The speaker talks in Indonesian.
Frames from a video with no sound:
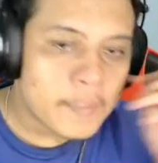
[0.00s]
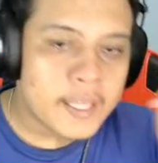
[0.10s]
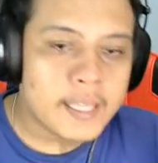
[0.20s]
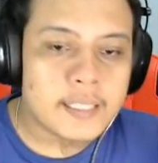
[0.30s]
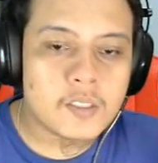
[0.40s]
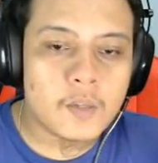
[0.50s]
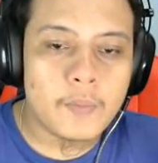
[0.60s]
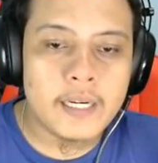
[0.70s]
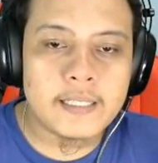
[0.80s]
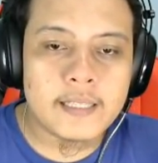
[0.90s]
Kita
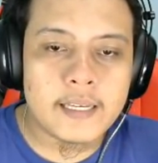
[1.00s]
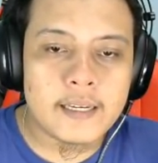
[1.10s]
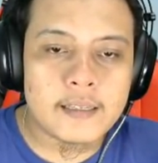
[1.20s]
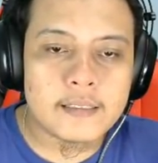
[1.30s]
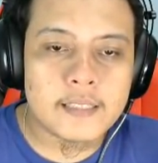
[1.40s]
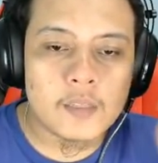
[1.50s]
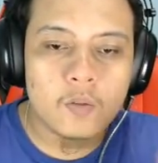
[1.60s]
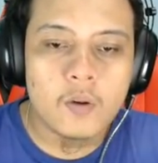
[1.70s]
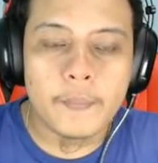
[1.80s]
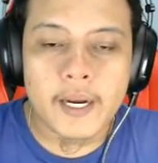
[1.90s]
coba di tier 1
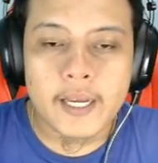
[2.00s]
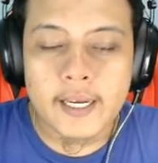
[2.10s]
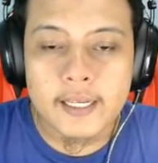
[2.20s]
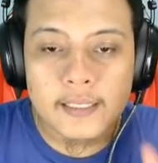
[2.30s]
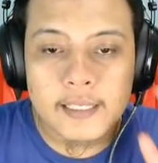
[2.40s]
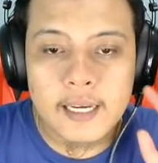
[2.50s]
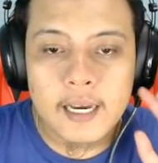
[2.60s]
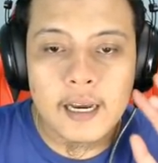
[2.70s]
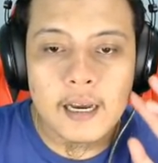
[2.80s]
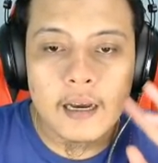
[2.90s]
gue pakai
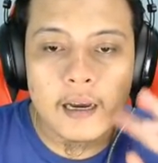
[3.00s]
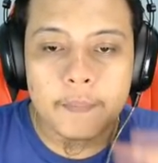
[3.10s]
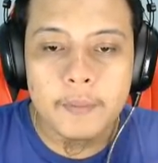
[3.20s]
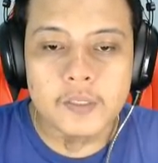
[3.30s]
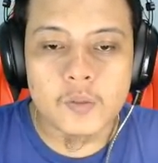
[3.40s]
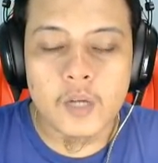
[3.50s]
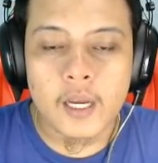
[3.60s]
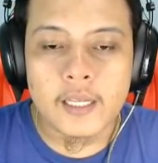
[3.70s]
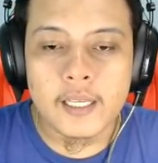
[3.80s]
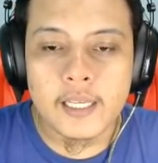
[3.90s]
ketiga
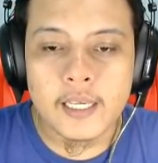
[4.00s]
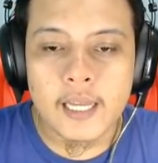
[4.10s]
pasukan ini.